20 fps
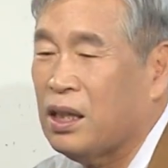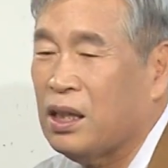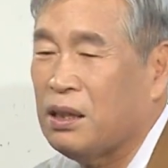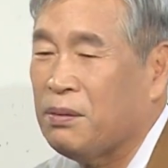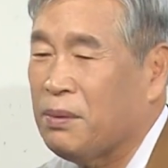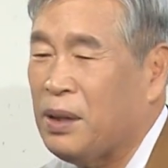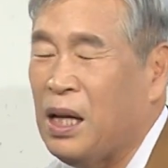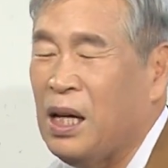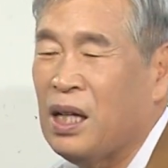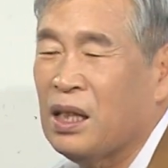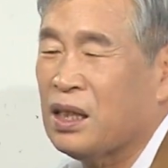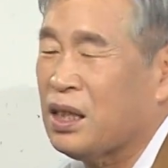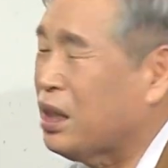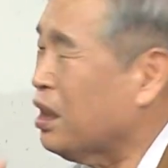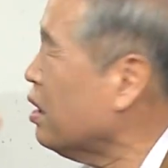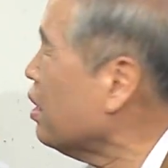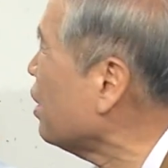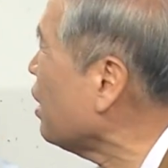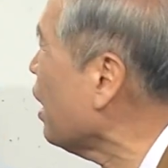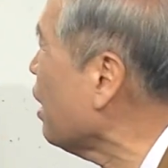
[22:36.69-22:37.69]
그러면
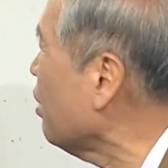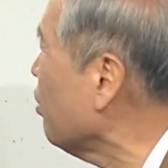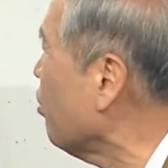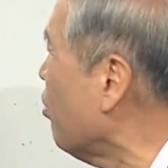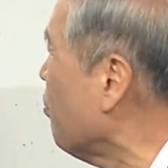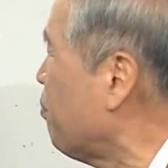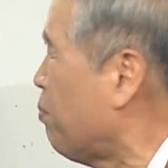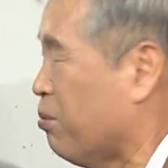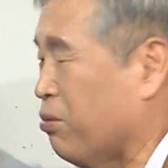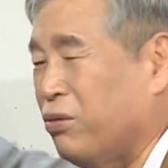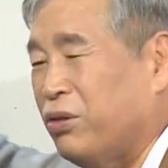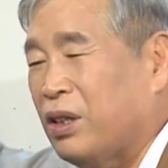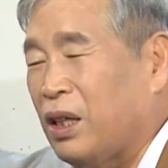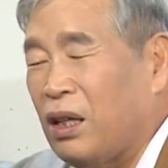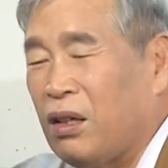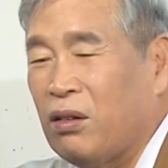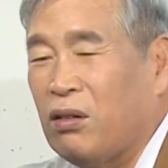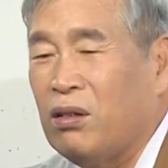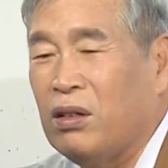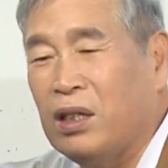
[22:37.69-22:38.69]
신 따르고 분
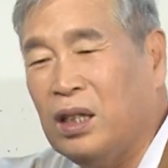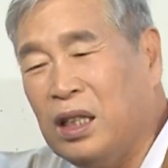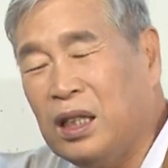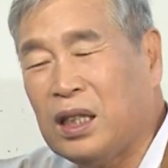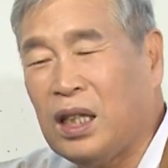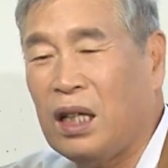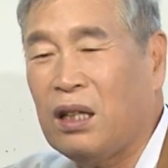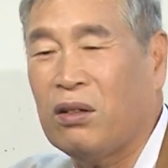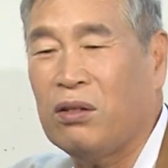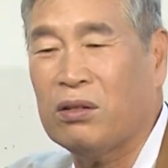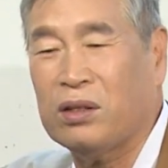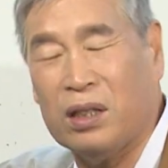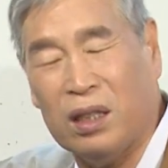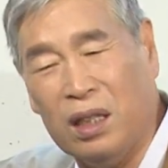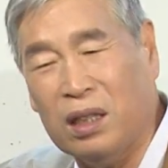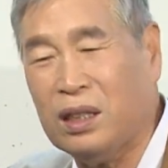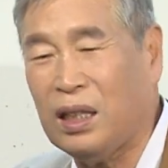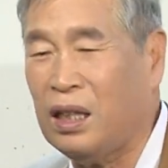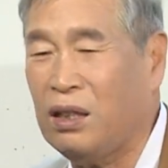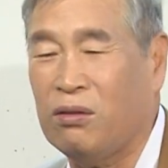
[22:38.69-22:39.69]
따르고 의 따르고
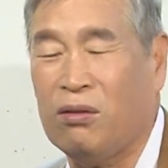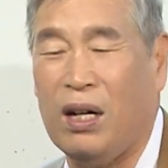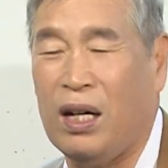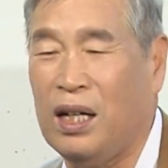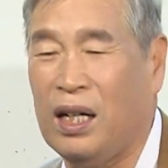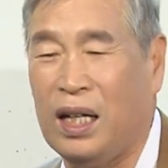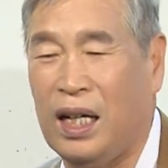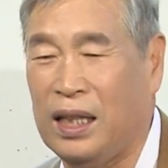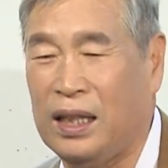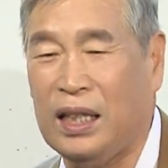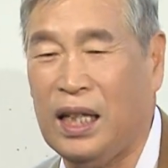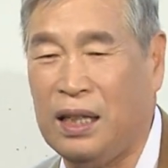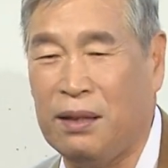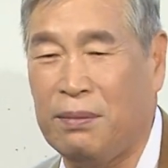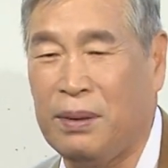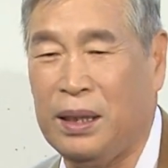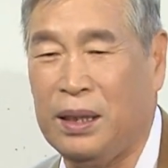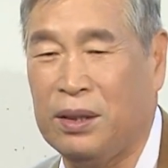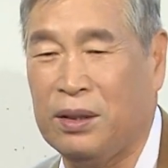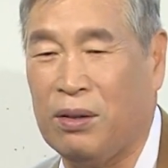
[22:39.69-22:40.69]
성 따르고 한 거 아니다 이
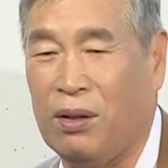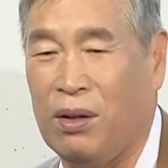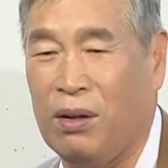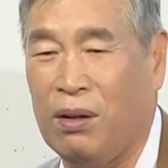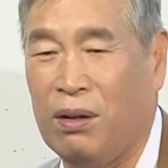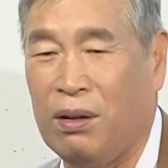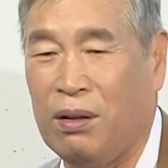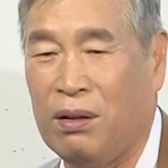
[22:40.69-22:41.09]
말이죠.